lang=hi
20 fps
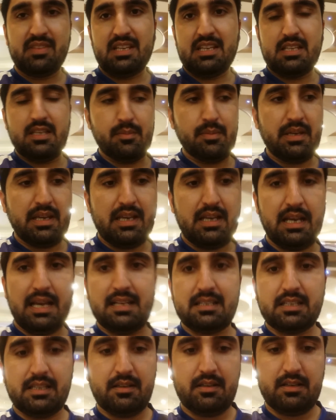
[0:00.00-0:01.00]
किसी भी एक
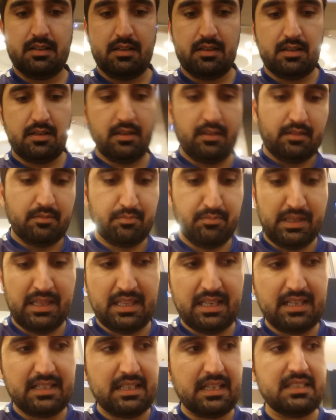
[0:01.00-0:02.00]
ऐसे
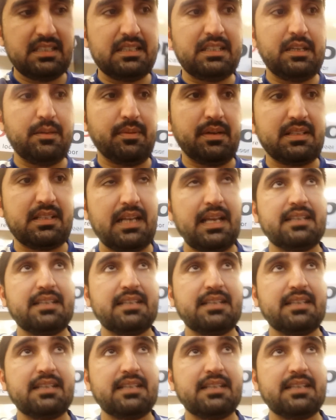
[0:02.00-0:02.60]
बंदे के साथ जिसके पास